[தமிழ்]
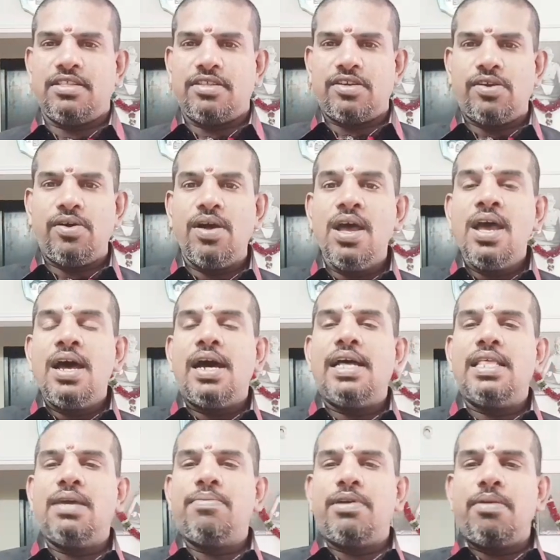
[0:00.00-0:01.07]
தீர்த்தணும்
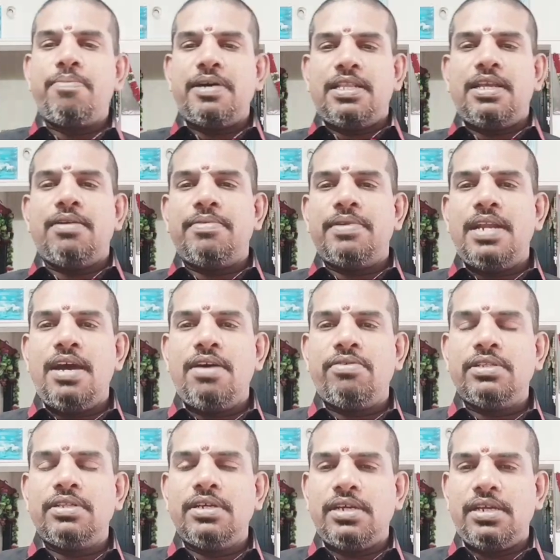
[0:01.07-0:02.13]
அதே மாதிரி பார்த்திங்க அப்படின்னா
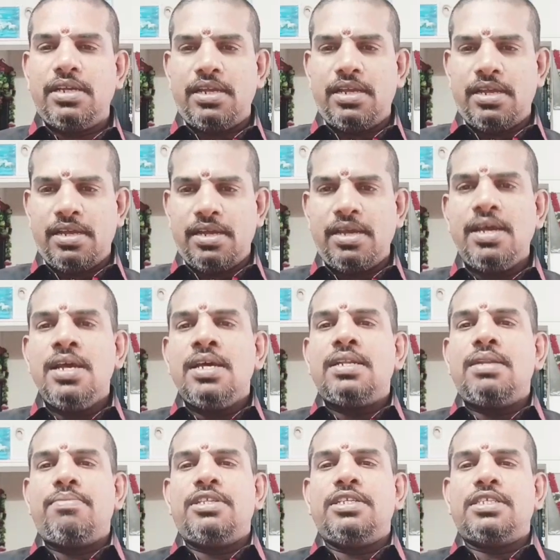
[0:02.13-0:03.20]
வந்து
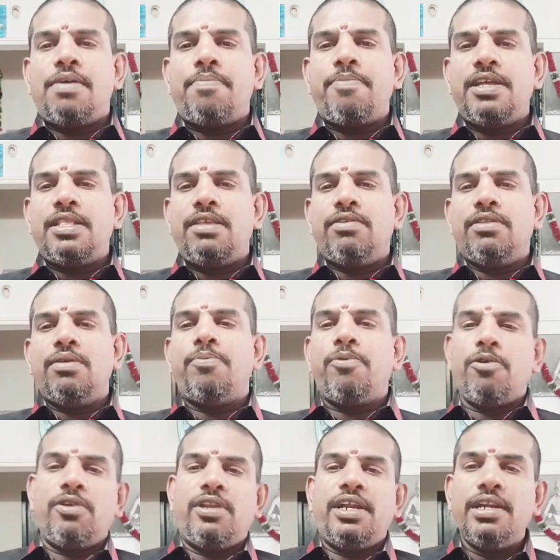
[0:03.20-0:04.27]
நம்ம அந்த சப்பாத்தி வந்து
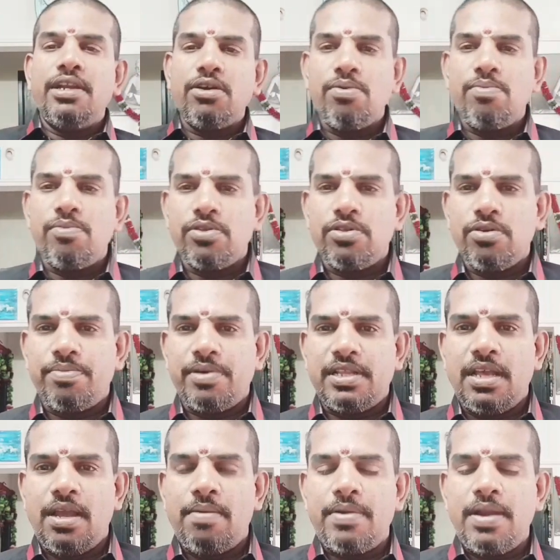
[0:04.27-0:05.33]
போட்டு எடுக்கும் போதும்
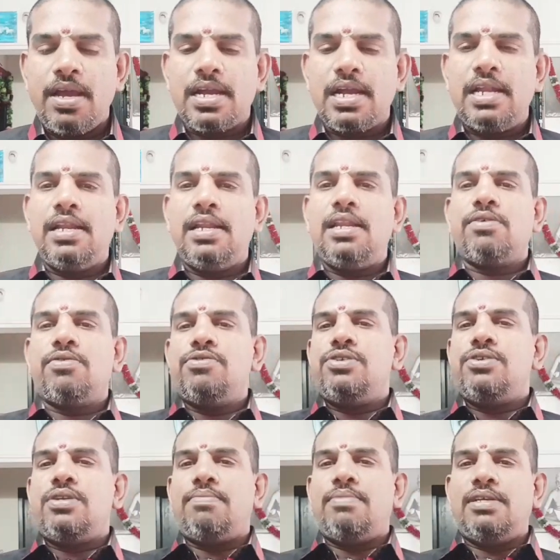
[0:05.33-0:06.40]
பார்த்திங்க அப்படின்னா கல்லில்
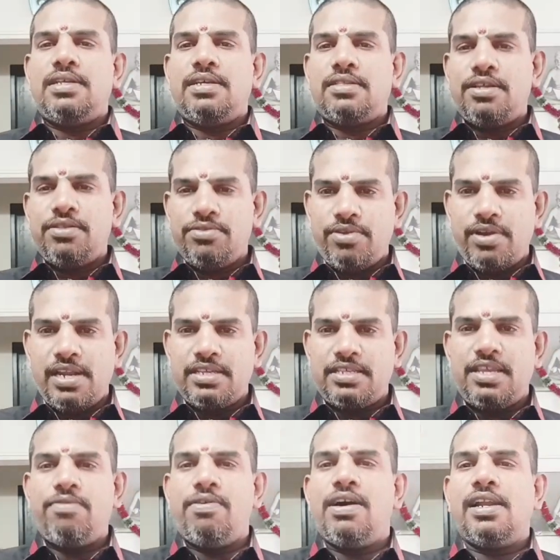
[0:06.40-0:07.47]
கொஞ்சம் நம்ம அந்த
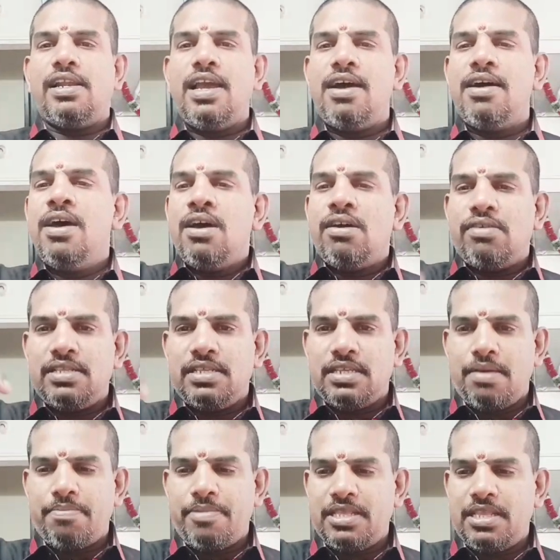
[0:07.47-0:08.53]
தந்தூரியில் செய்வாங்க இல்லையா வந்து
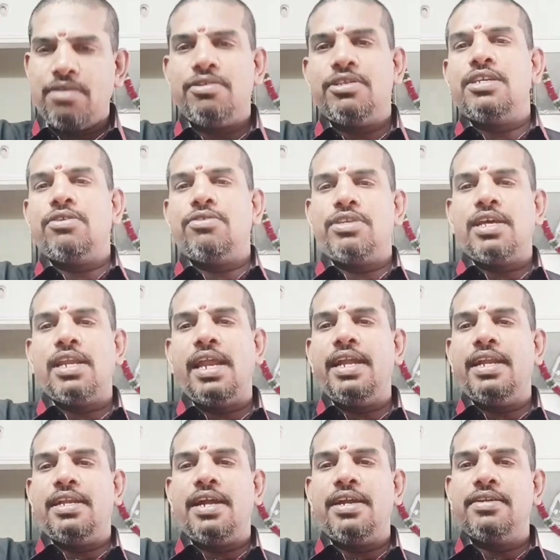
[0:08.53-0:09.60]
சப்பாத்தியை வச்சு கொஞ்சம்
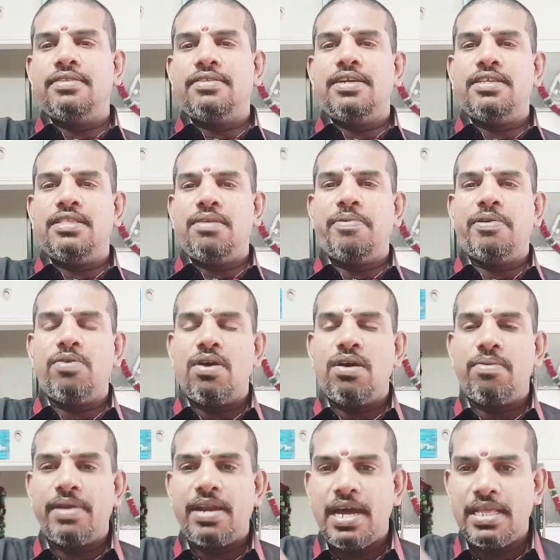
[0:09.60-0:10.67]
லைட்டாக அழுத்தி அழுத்தி
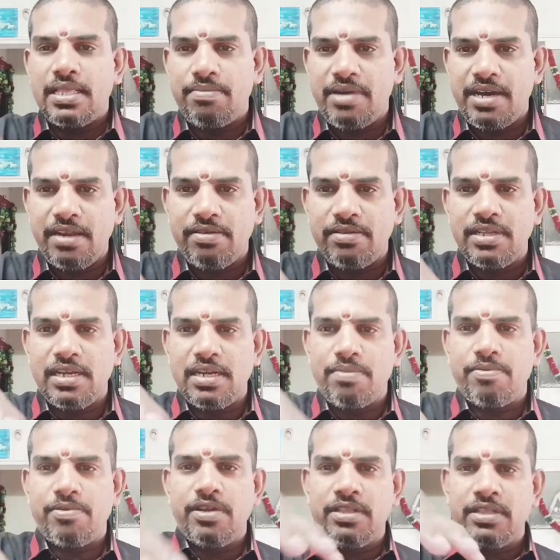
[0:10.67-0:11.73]
பண்ணுவாங்க பாருங்கள் அதை மாதிரி வந்து என்ன
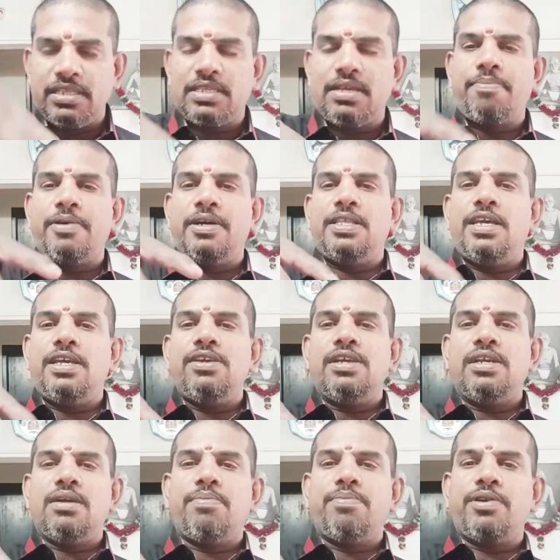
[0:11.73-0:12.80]
பண்ணணும் இந்த
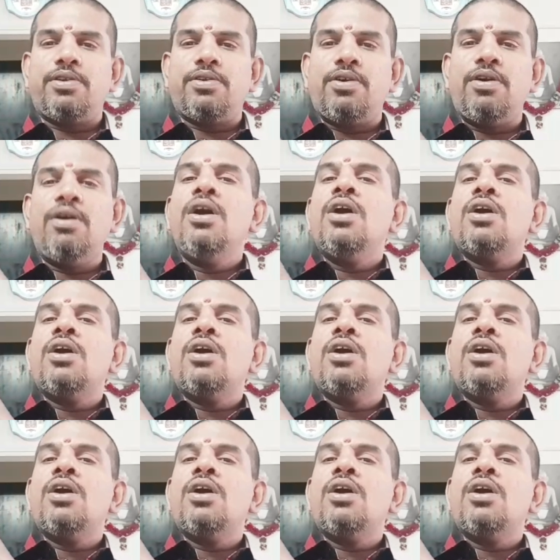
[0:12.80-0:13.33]
சப்பாத்தியையும் என்ன பண்ணணும்